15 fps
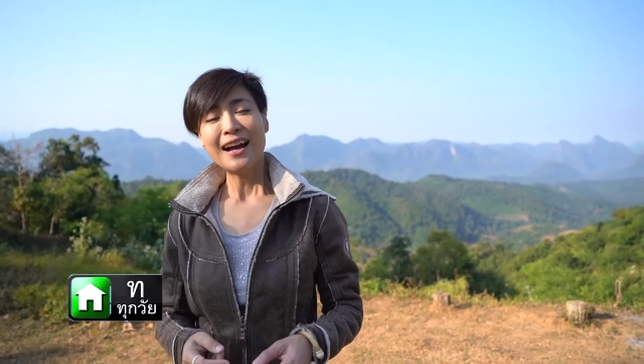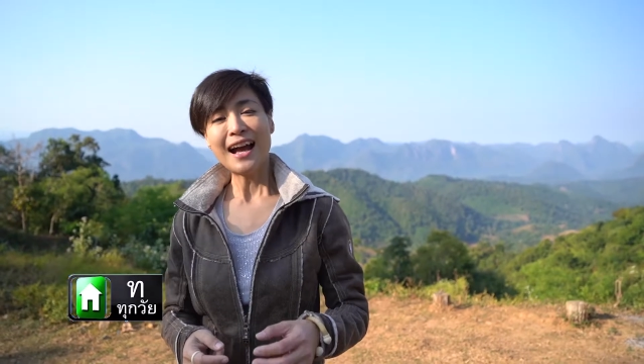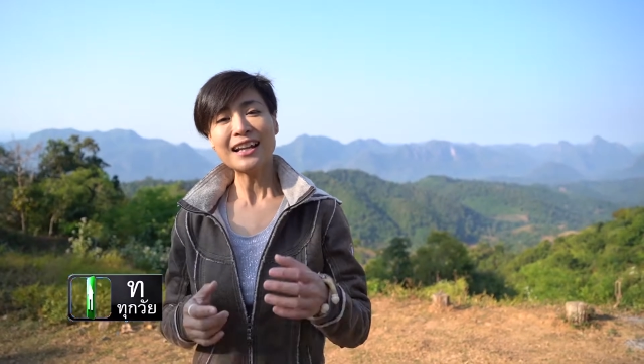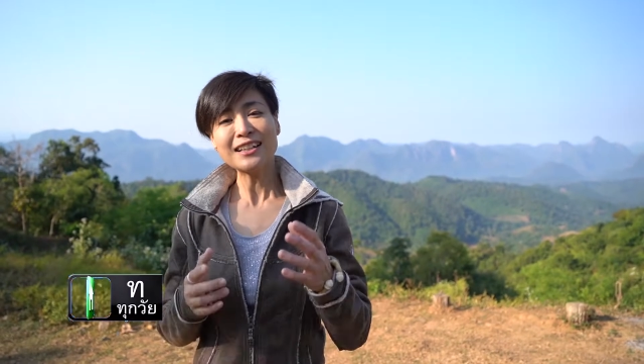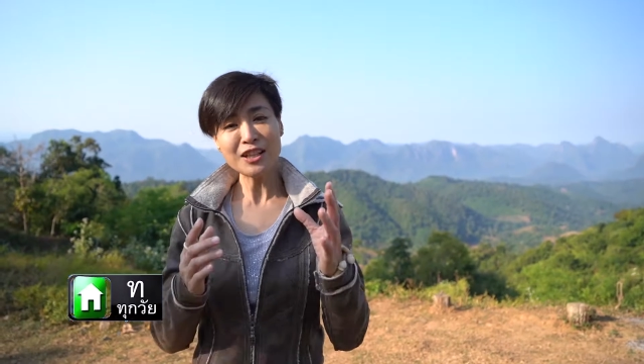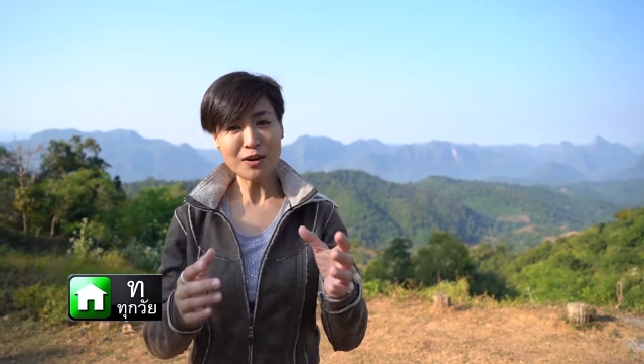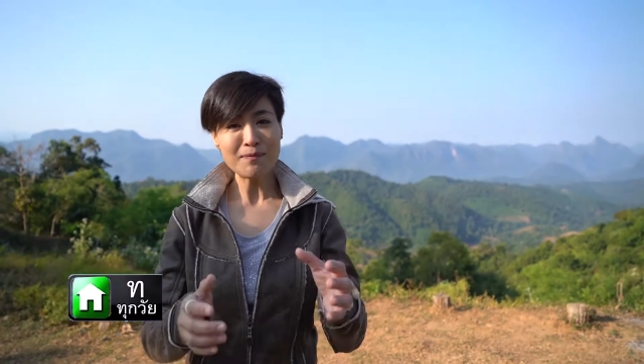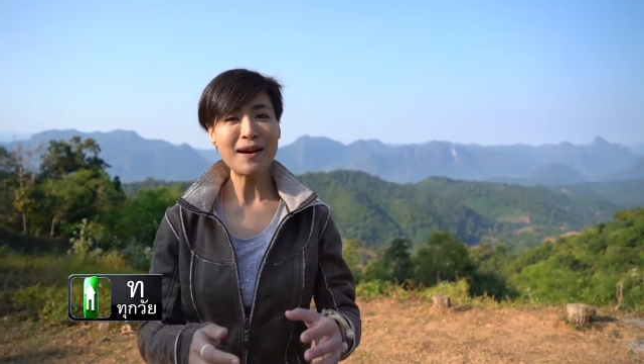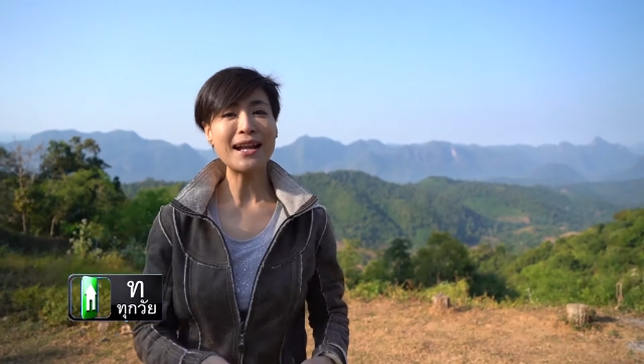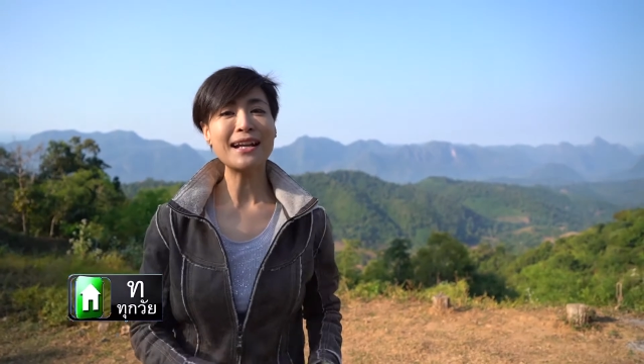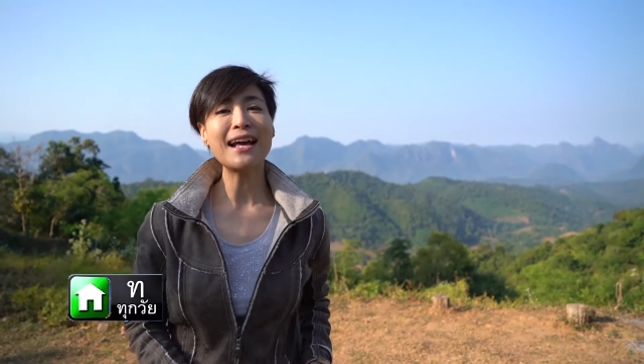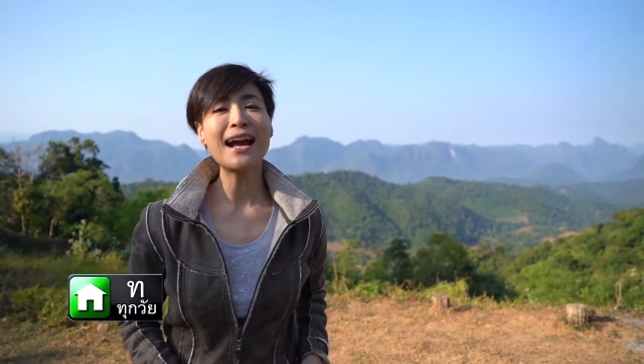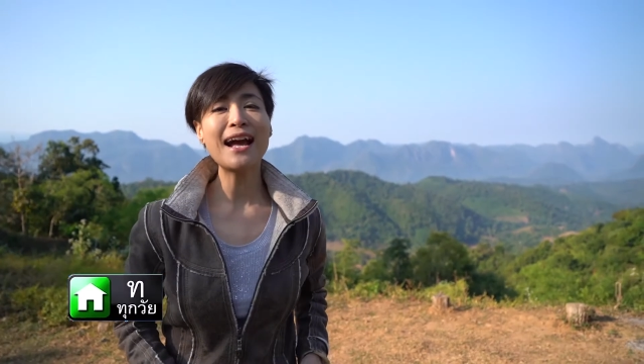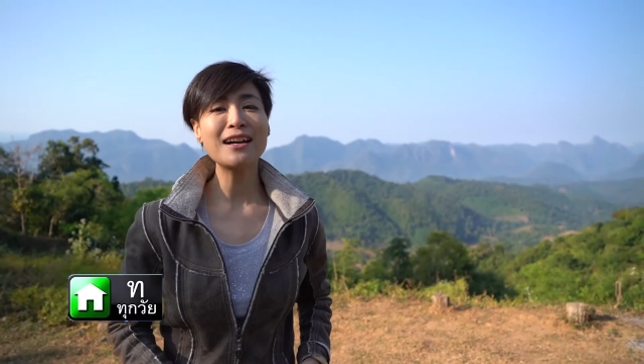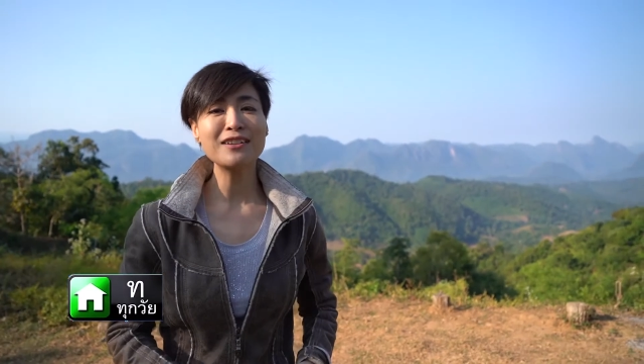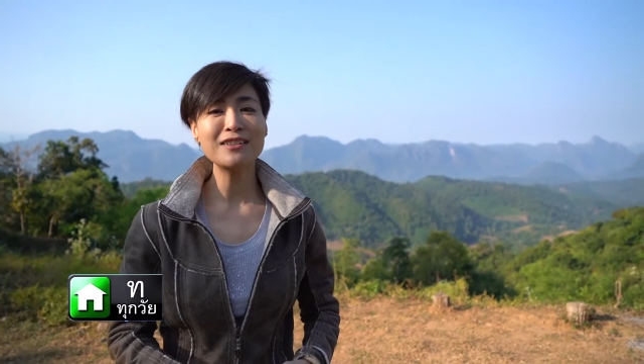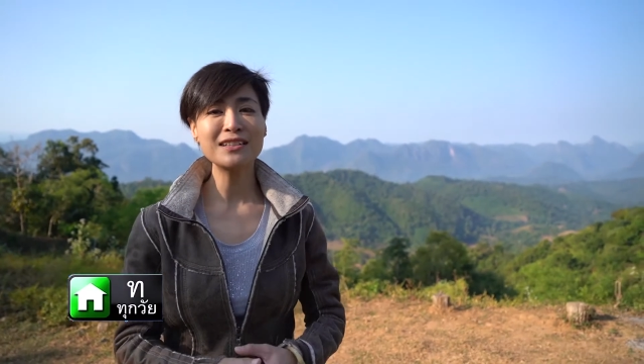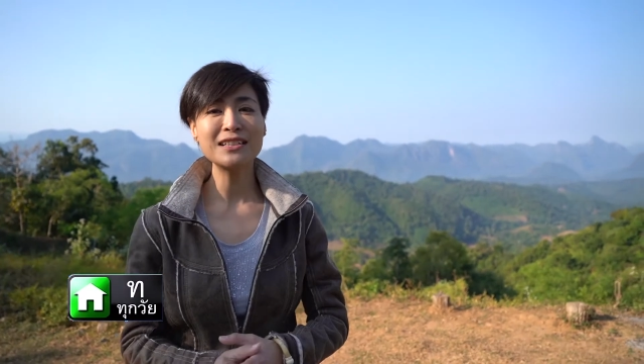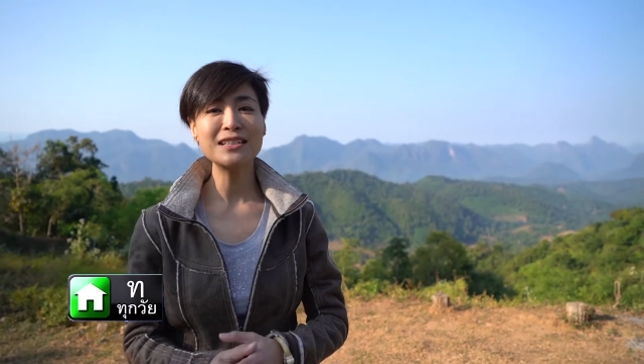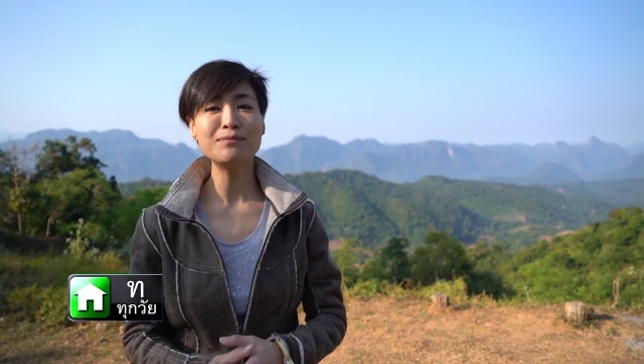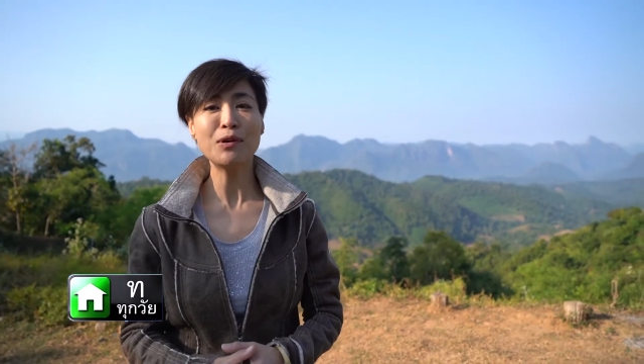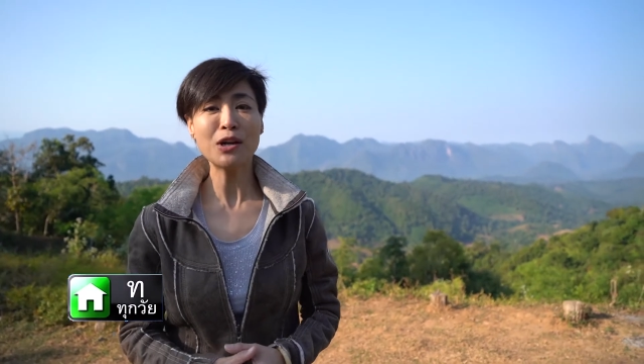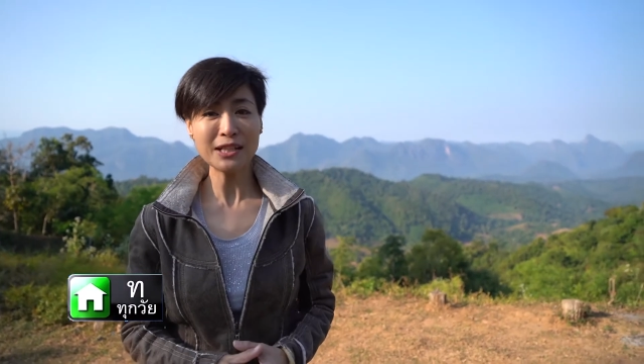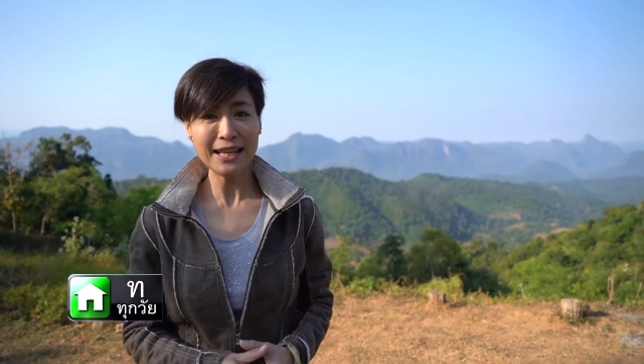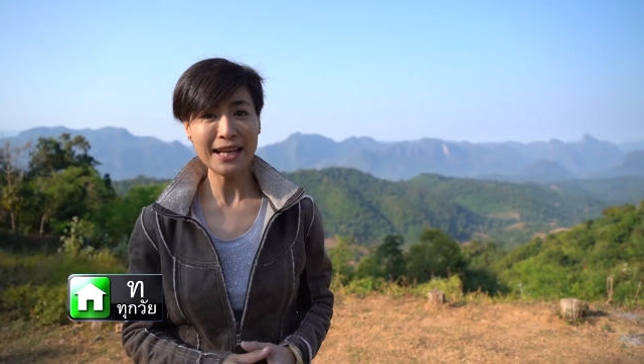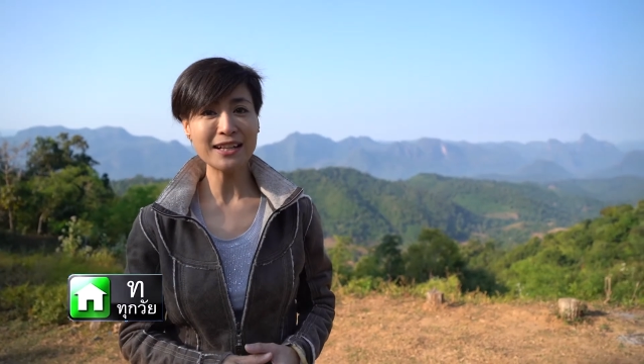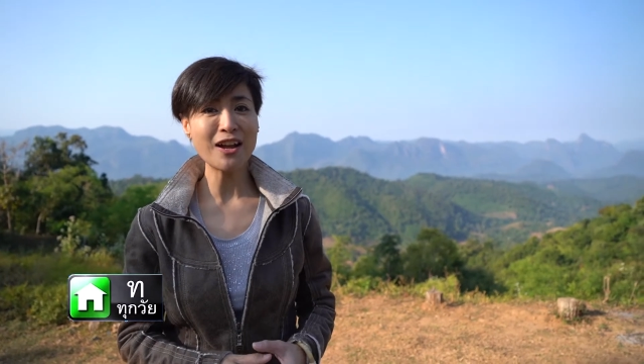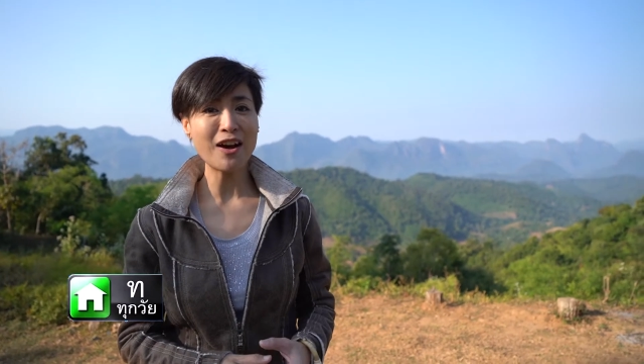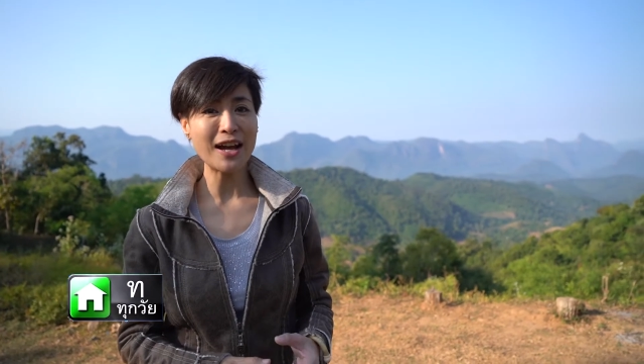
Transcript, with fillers: อันต่อมานะคะก็คือม่อนเคียง